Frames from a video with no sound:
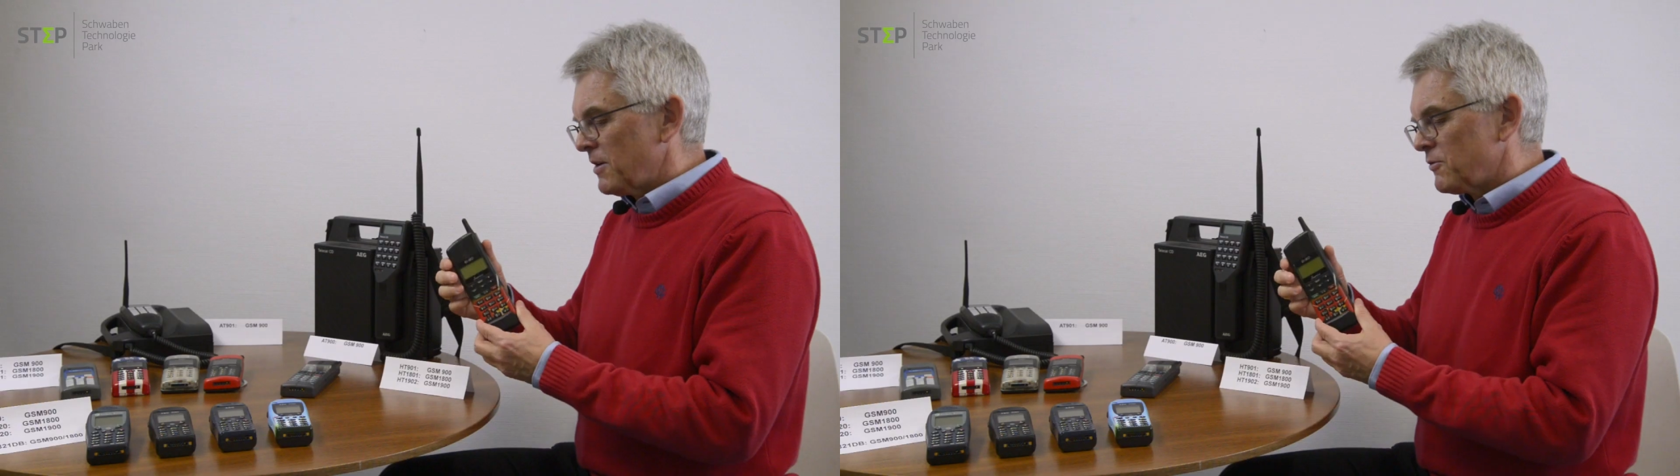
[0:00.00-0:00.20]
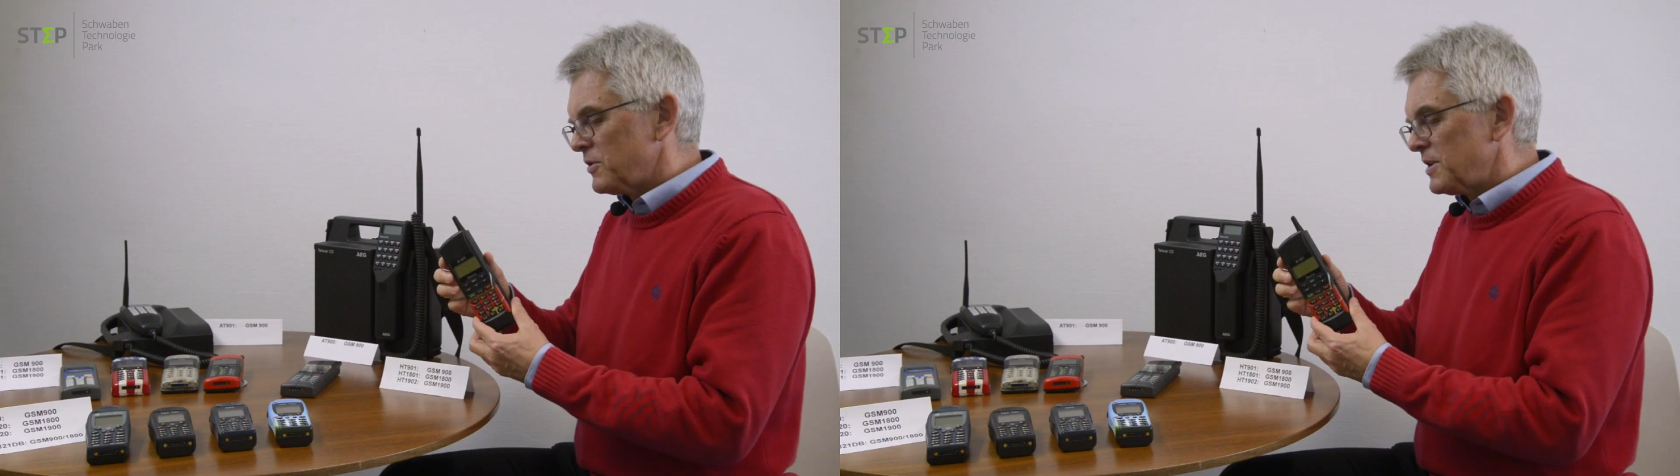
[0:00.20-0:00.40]

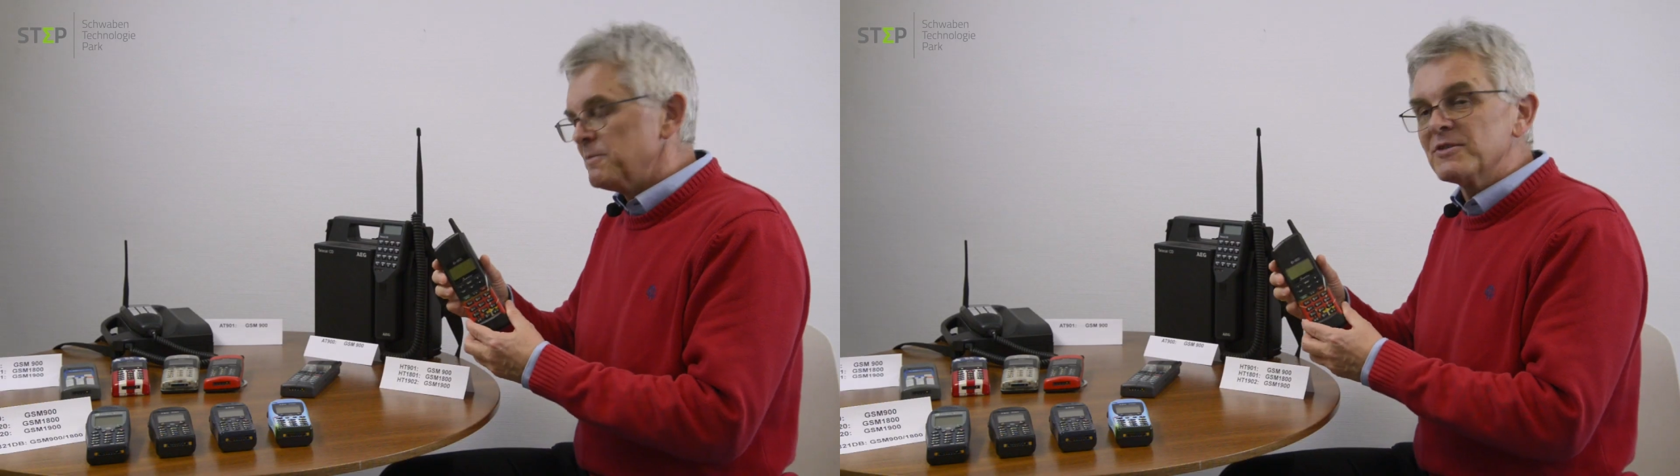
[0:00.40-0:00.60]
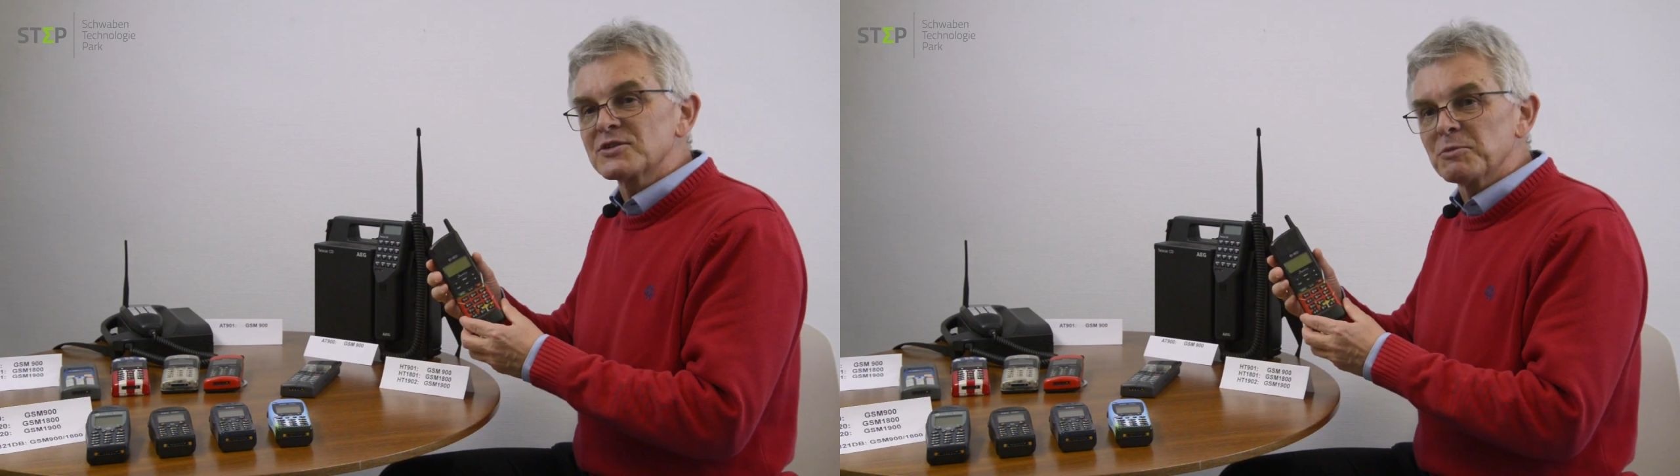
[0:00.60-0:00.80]
von
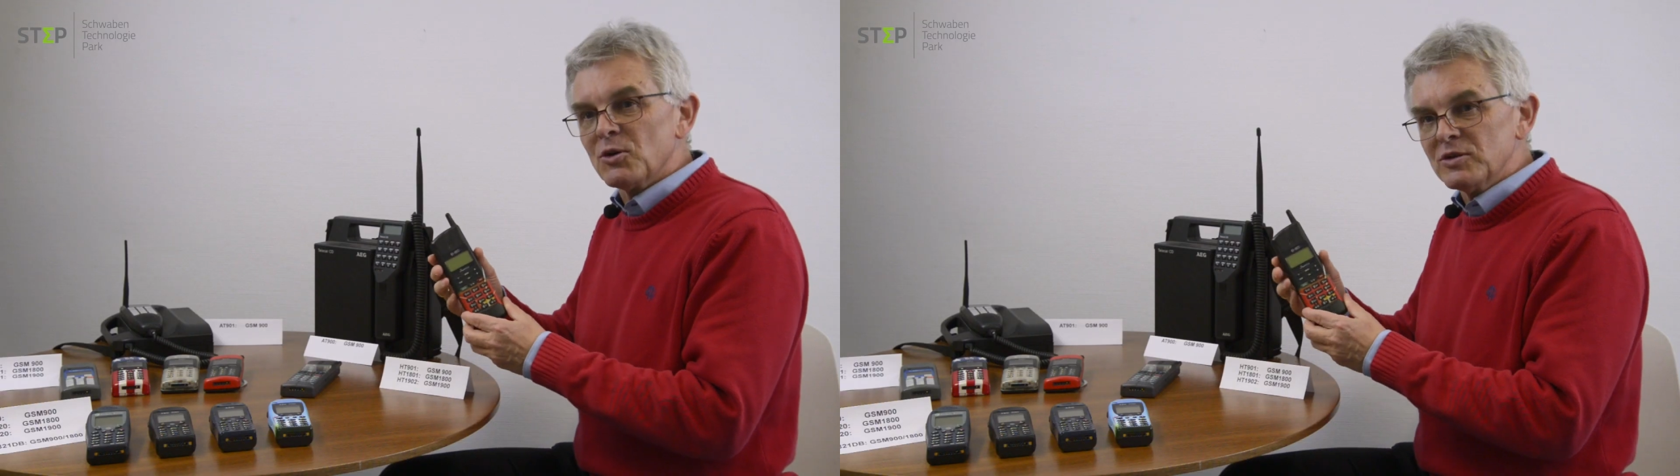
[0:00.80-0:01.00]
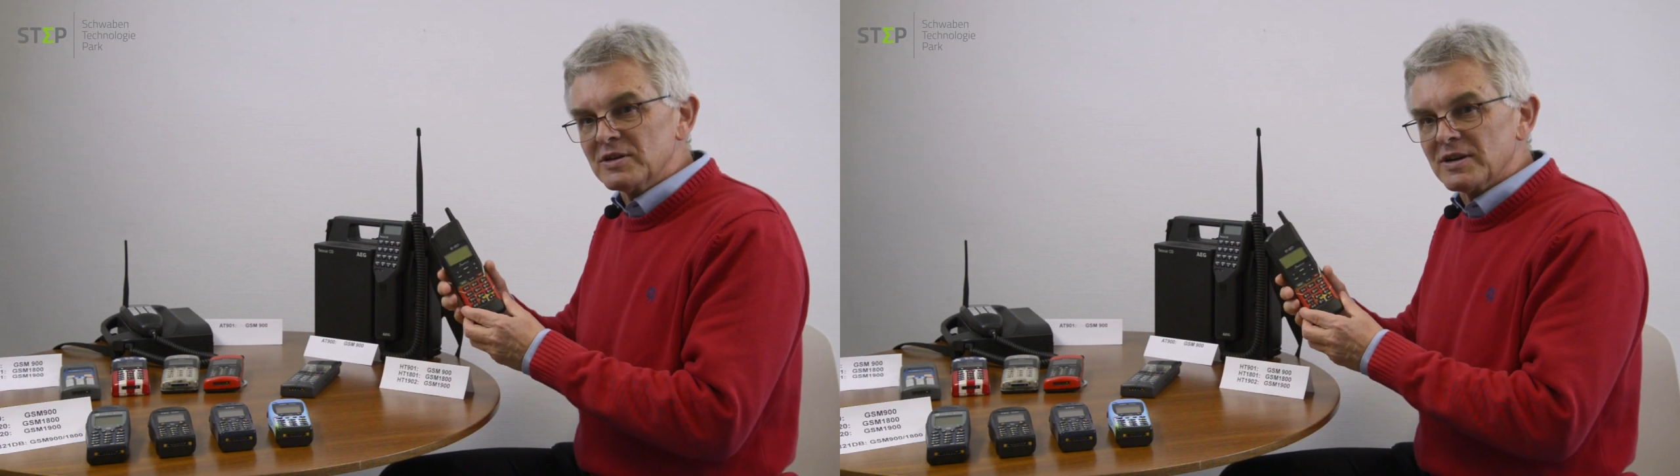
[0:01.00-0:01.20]
dem, was man
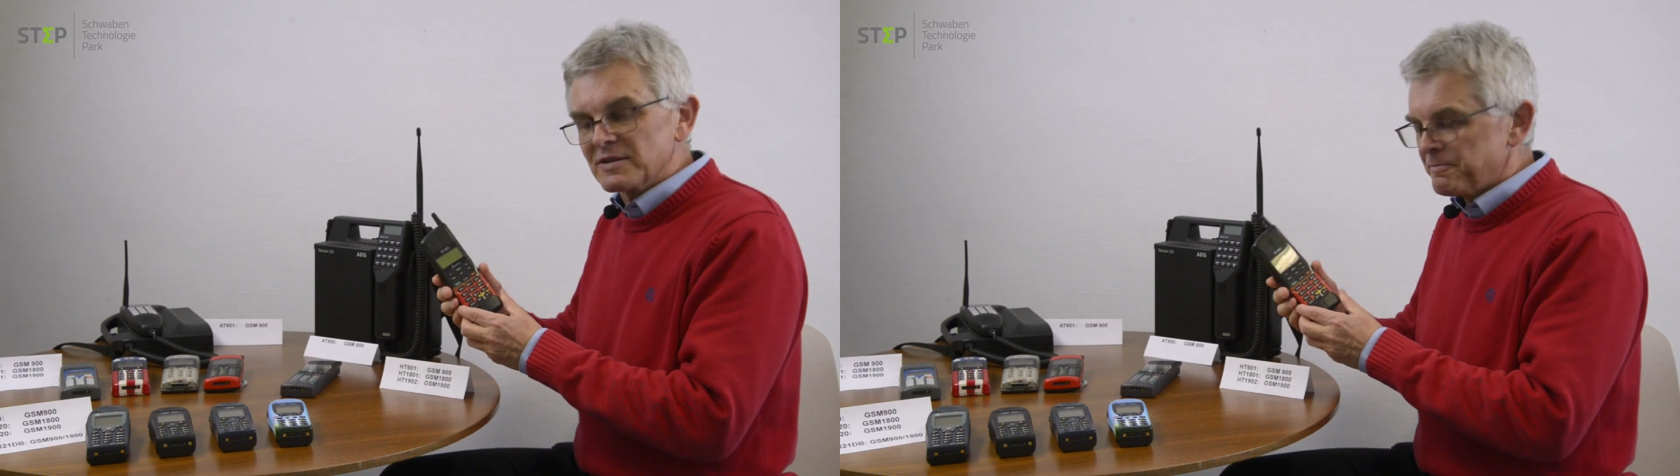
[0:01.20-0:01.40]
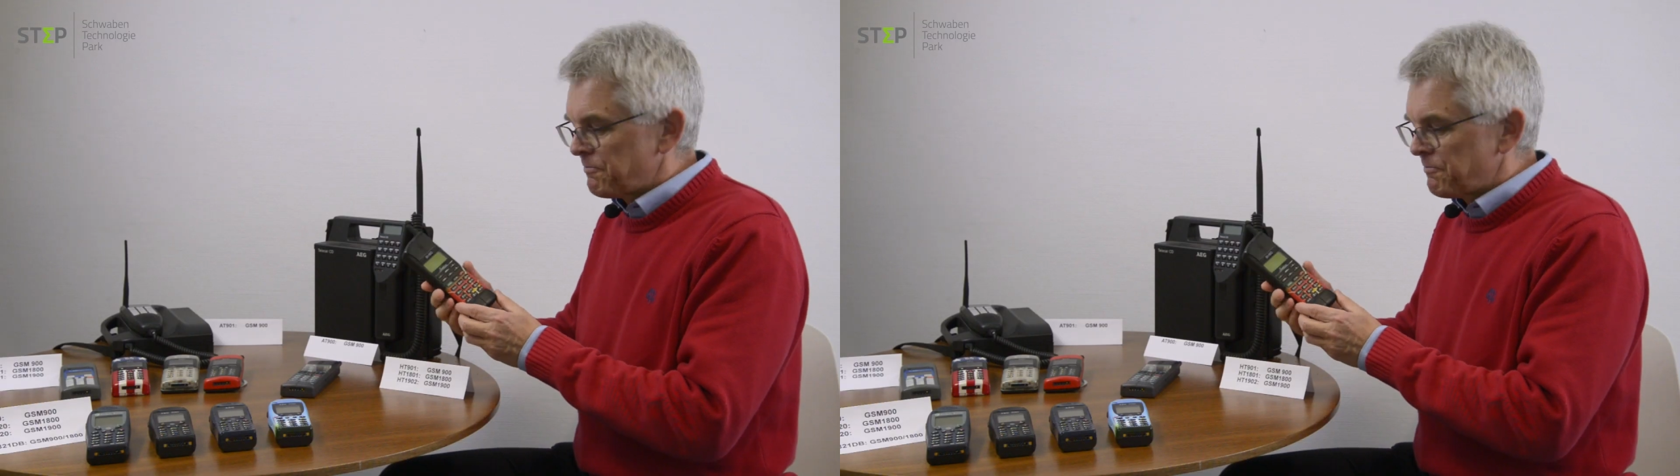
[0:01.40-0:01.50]
heute hat.